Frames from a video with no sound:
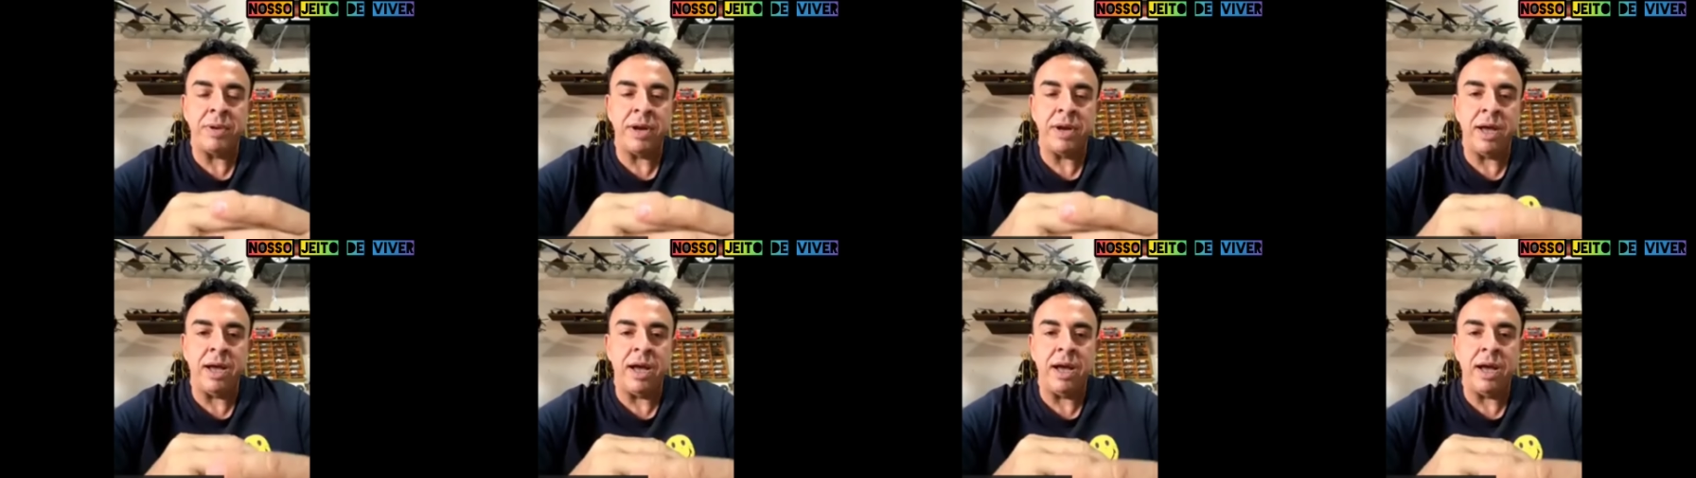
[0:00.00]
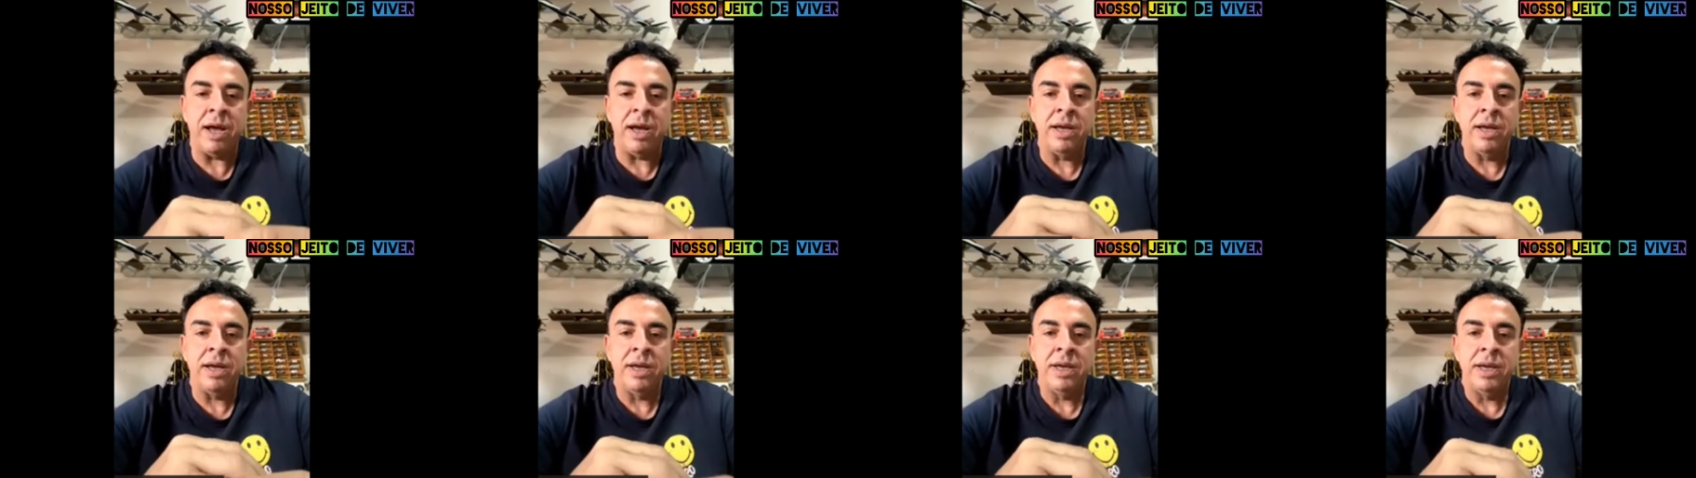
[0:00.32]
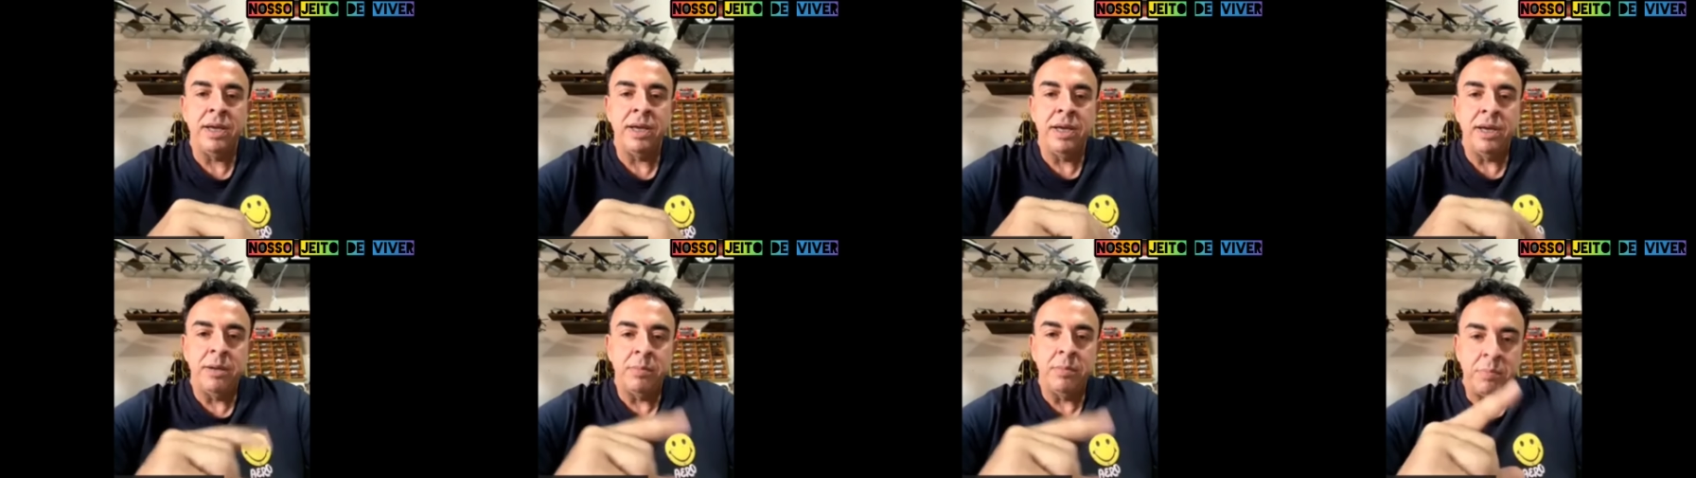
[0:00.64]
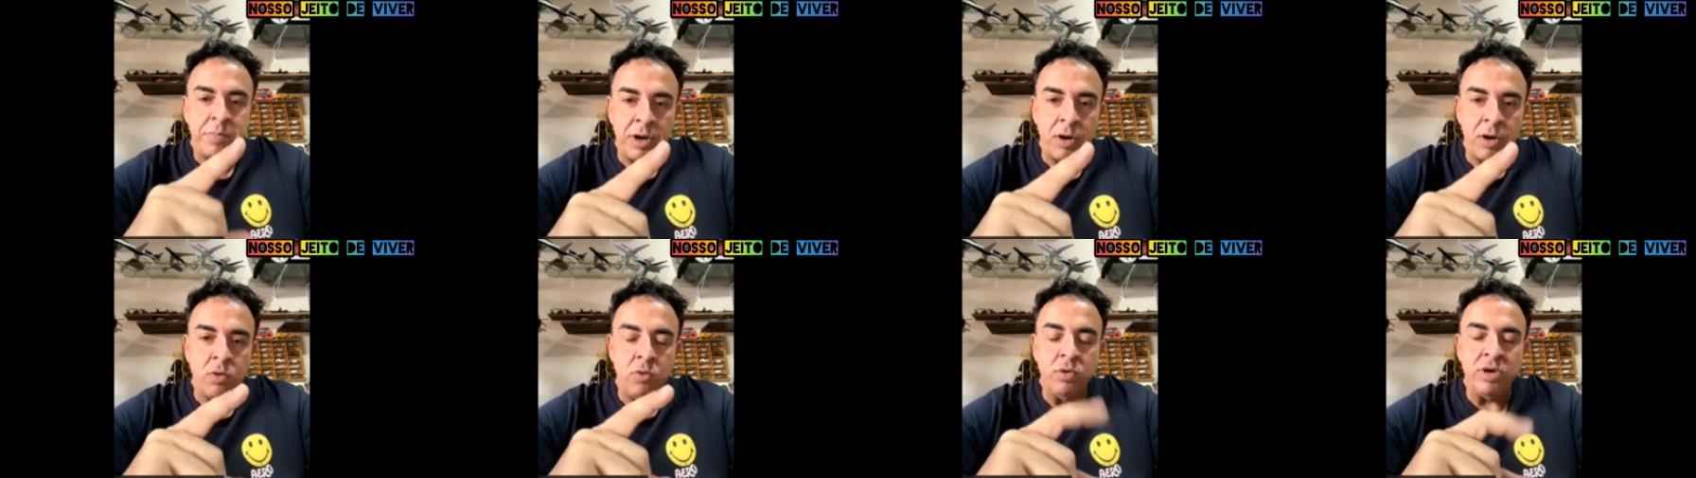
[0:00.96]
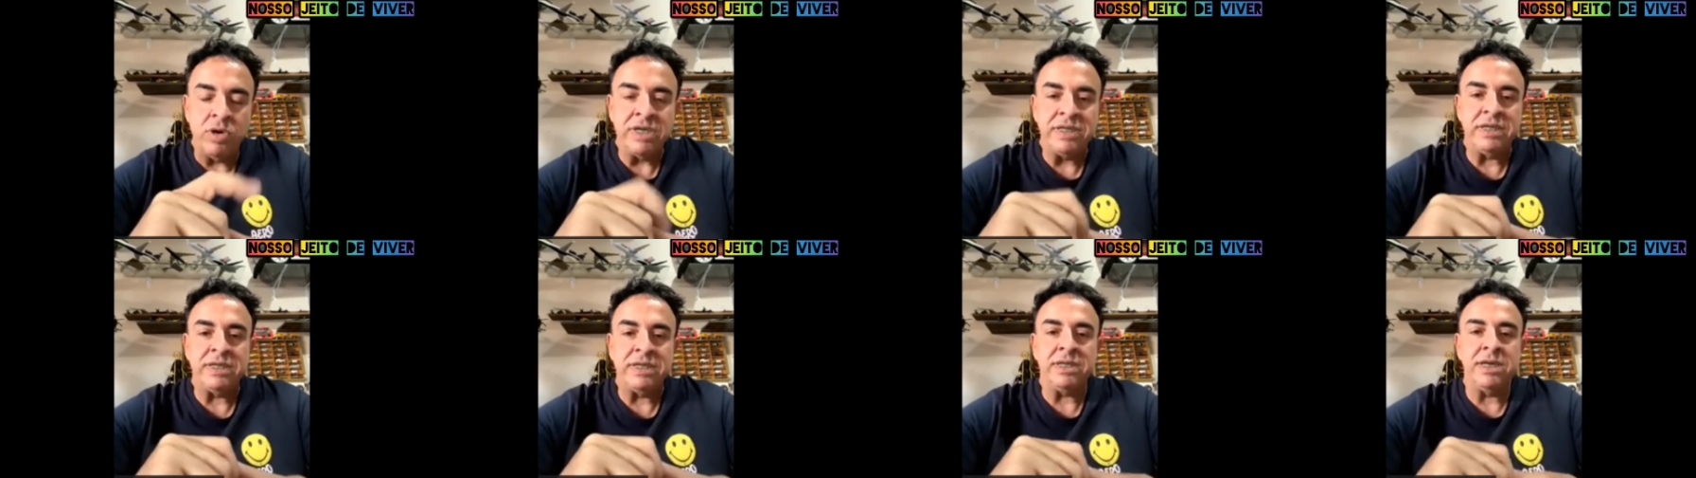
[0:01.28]
para para
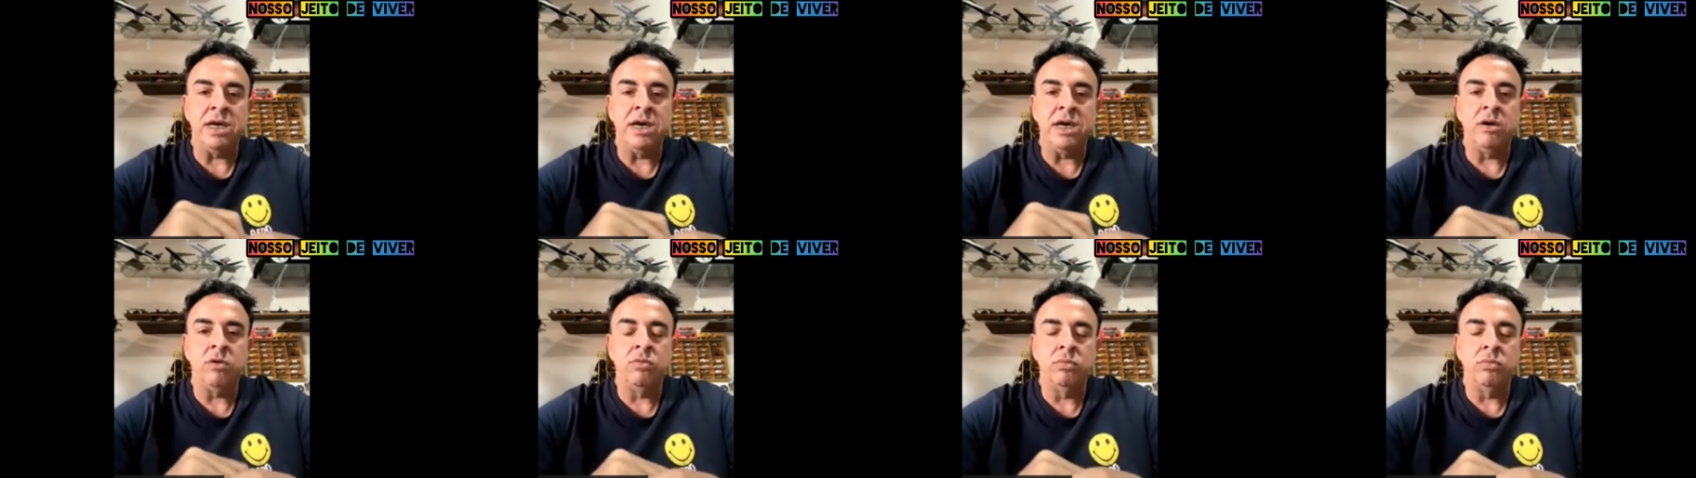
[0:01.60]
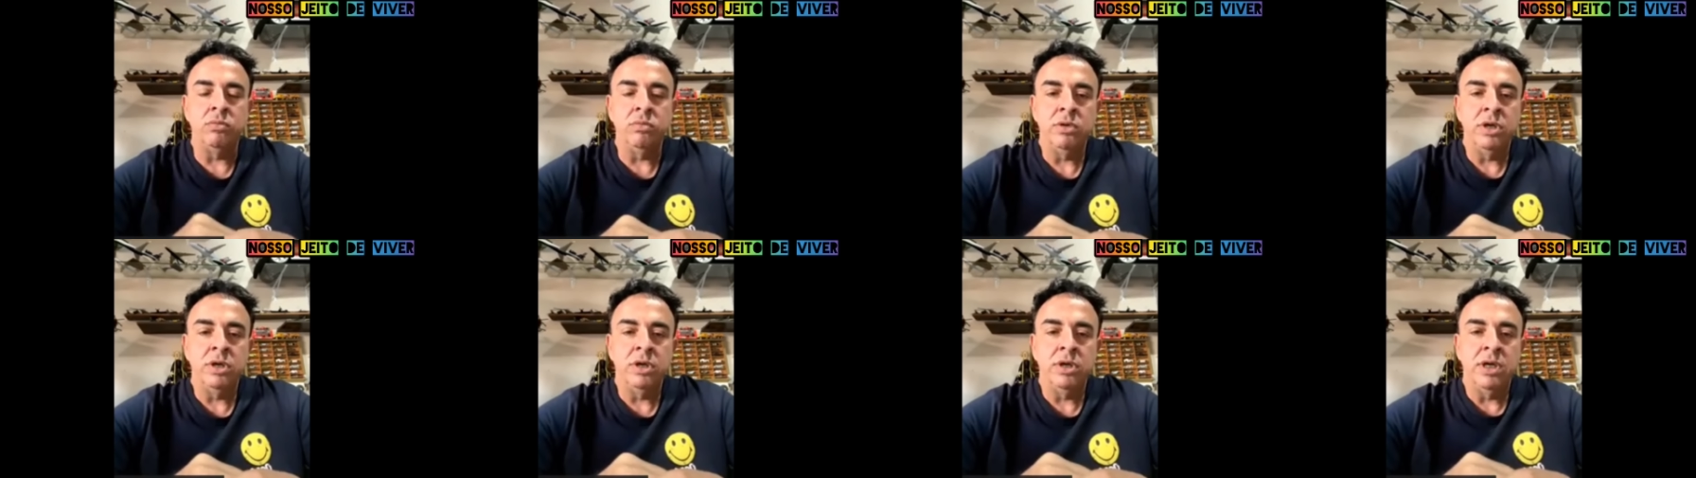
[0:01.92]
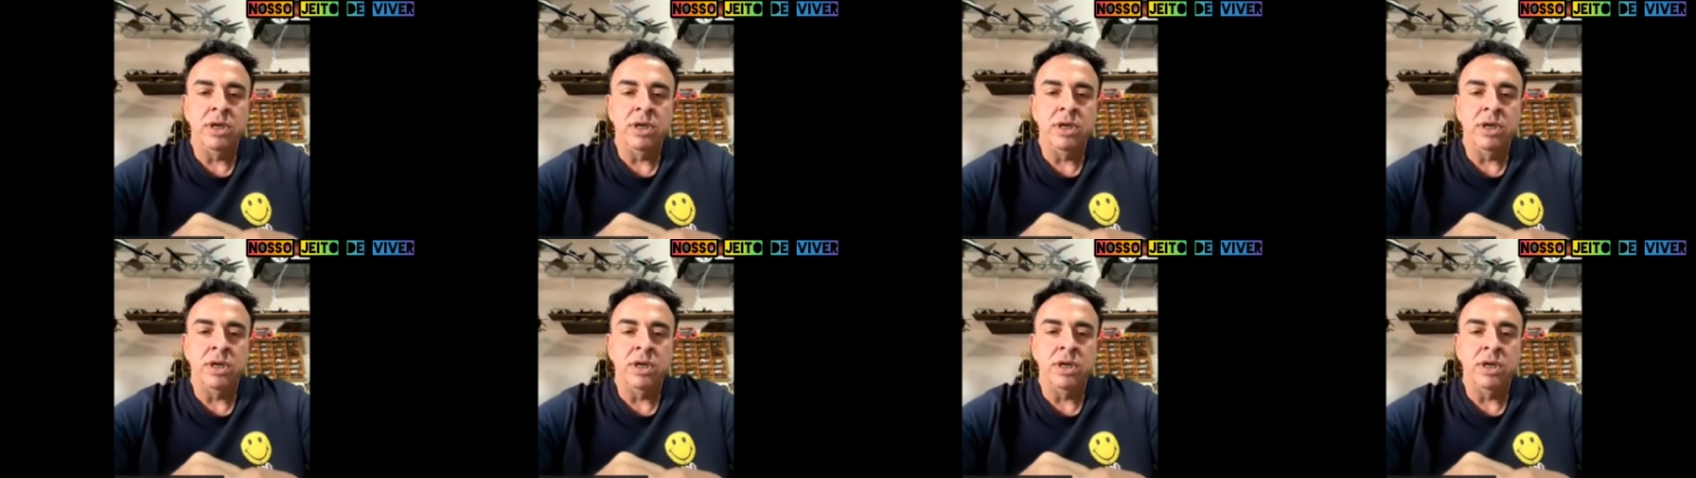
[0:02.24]
um ancião